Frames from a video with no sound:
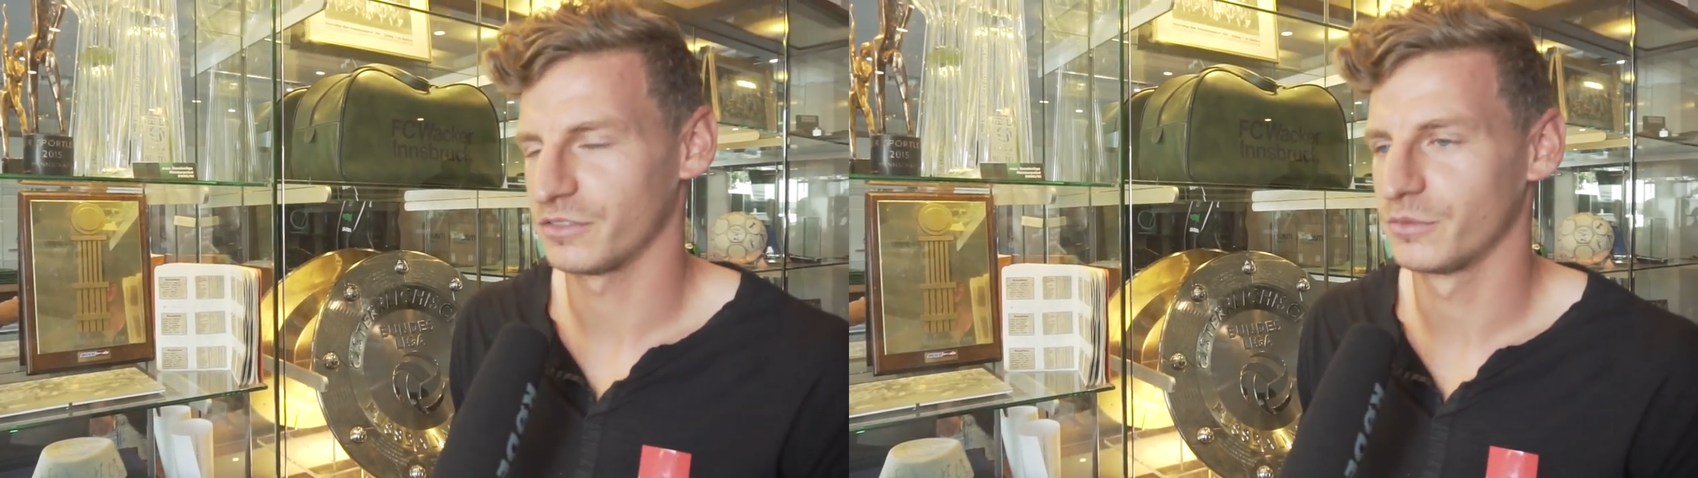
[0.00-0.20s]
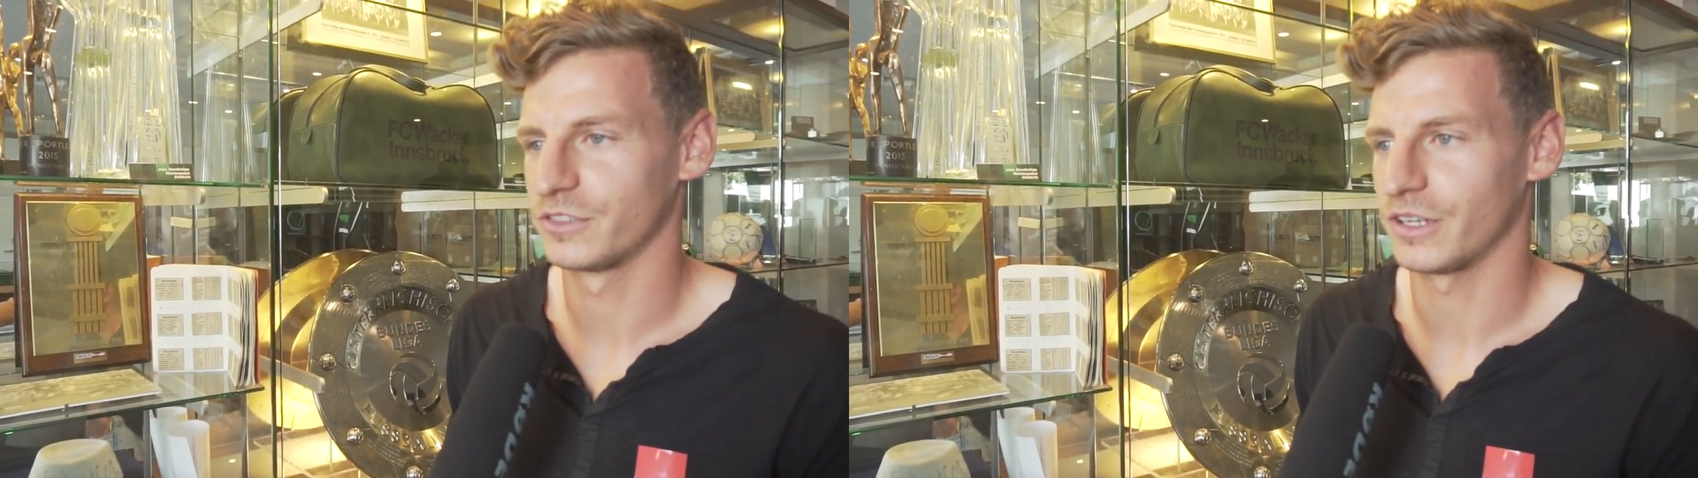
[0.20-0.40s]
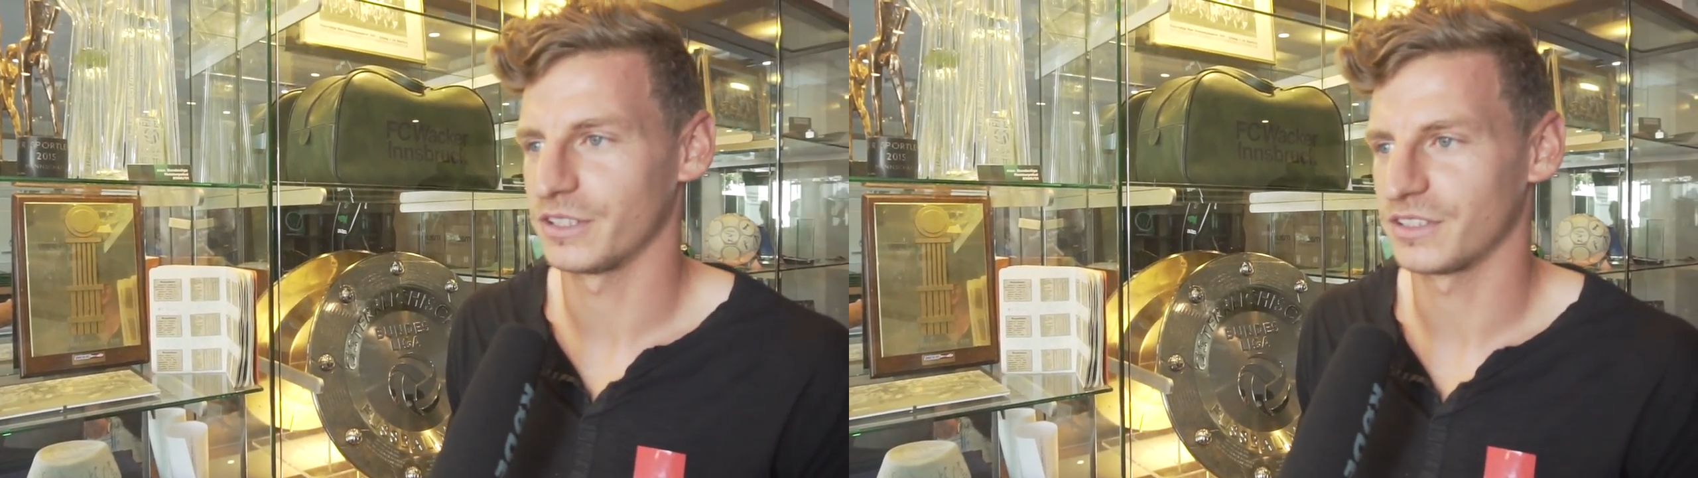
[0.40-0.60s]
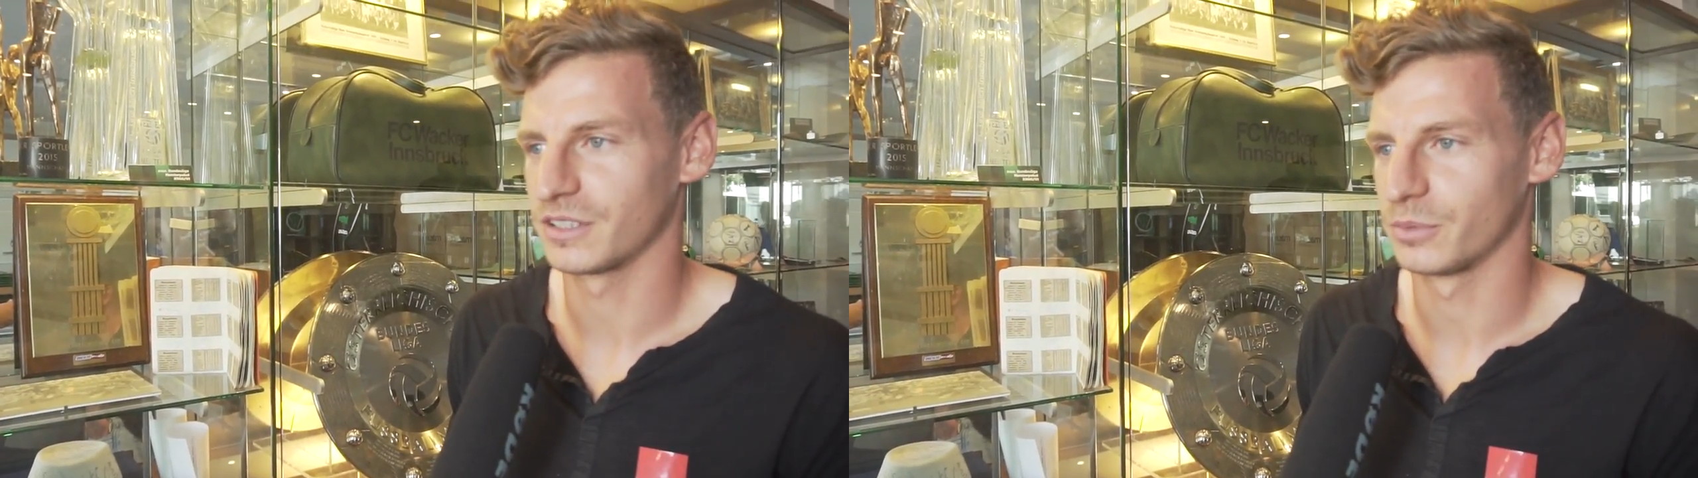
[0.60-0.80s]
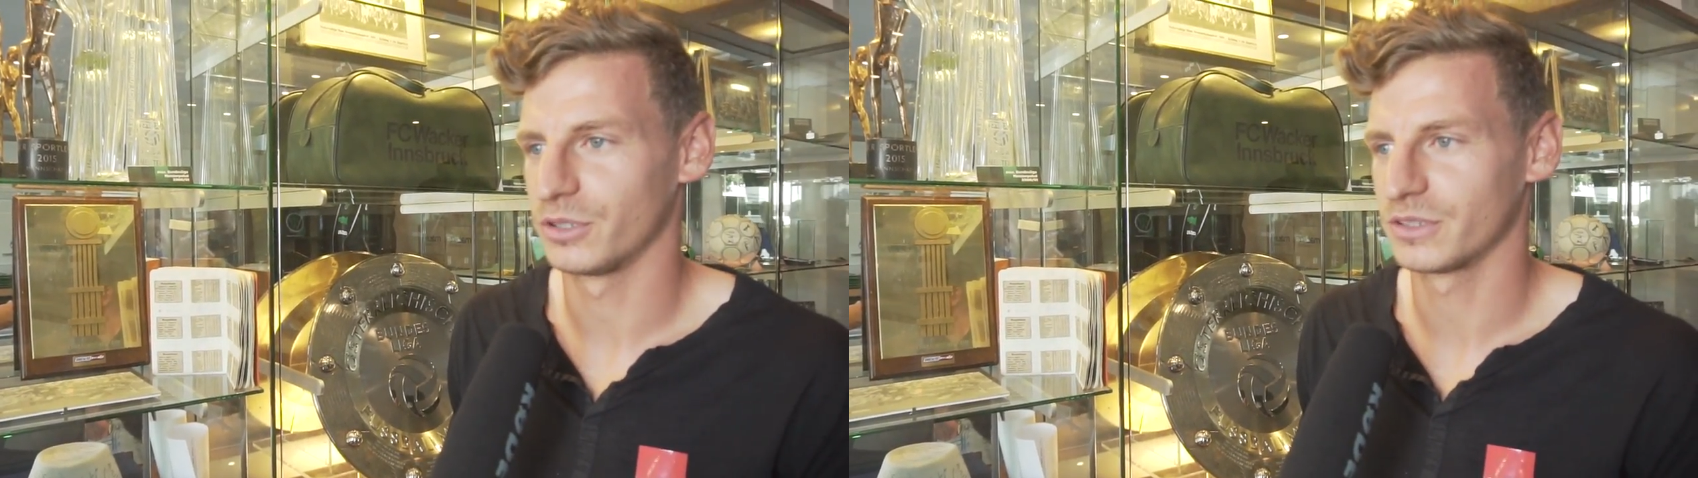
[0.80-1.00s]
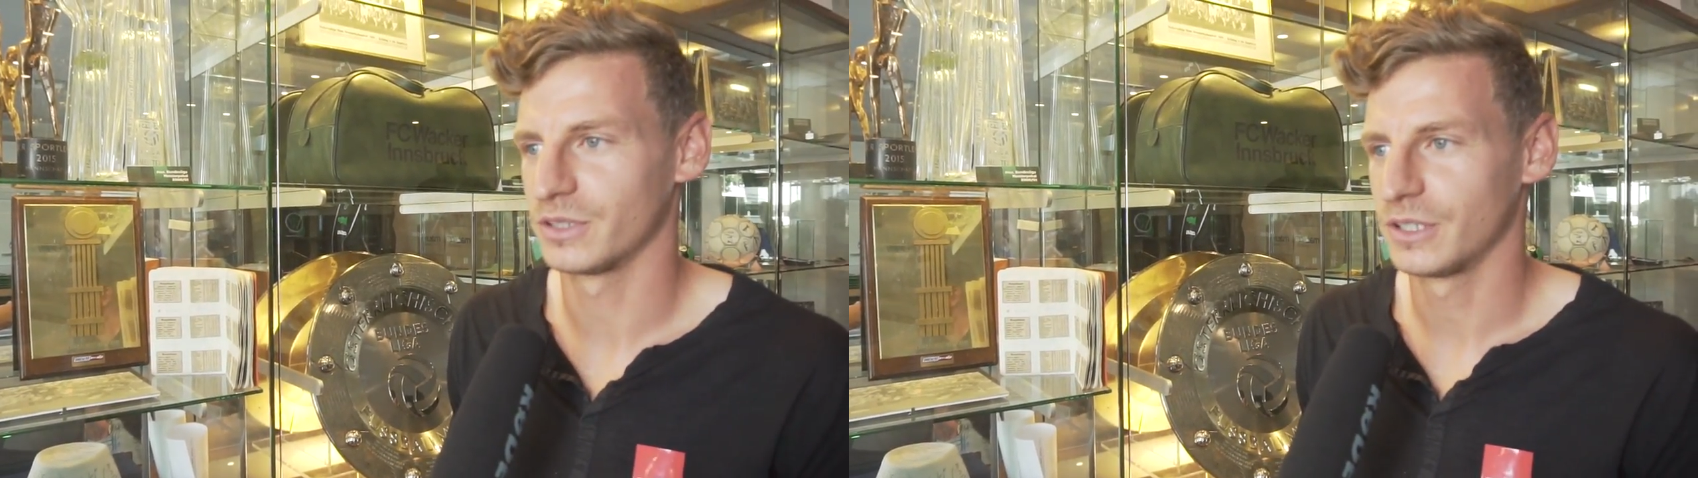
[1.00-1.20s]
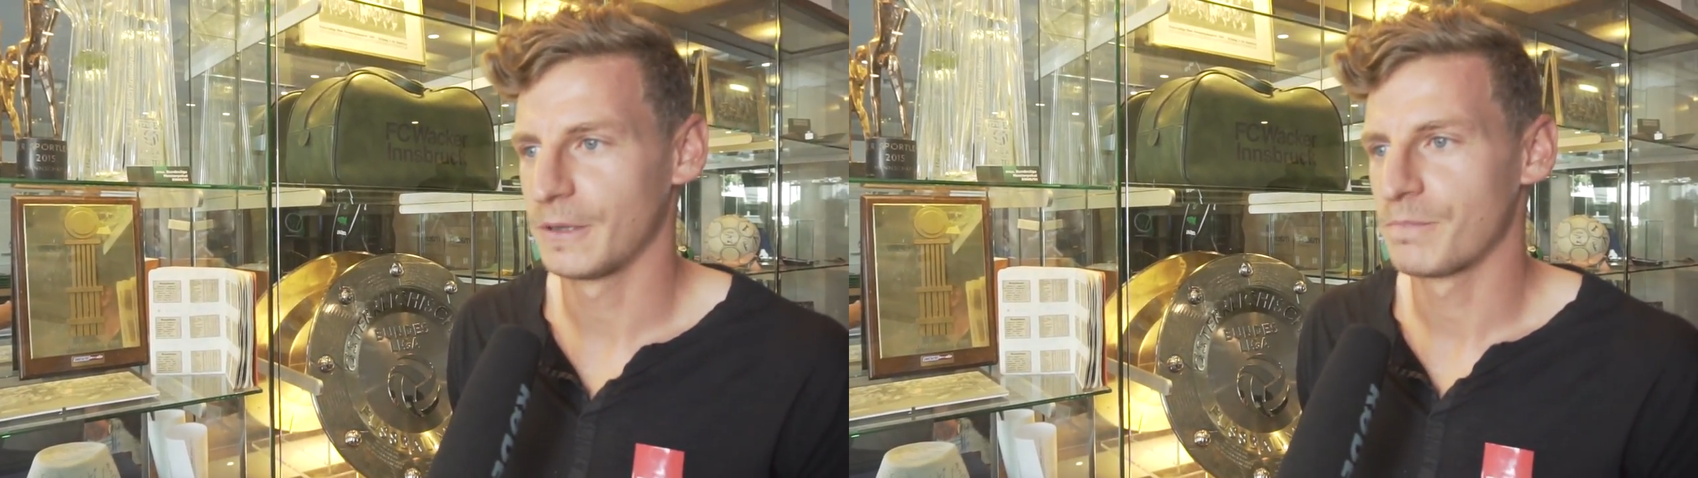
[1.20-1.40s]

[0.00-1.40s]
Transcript: fünf Jahre in St. Pölten.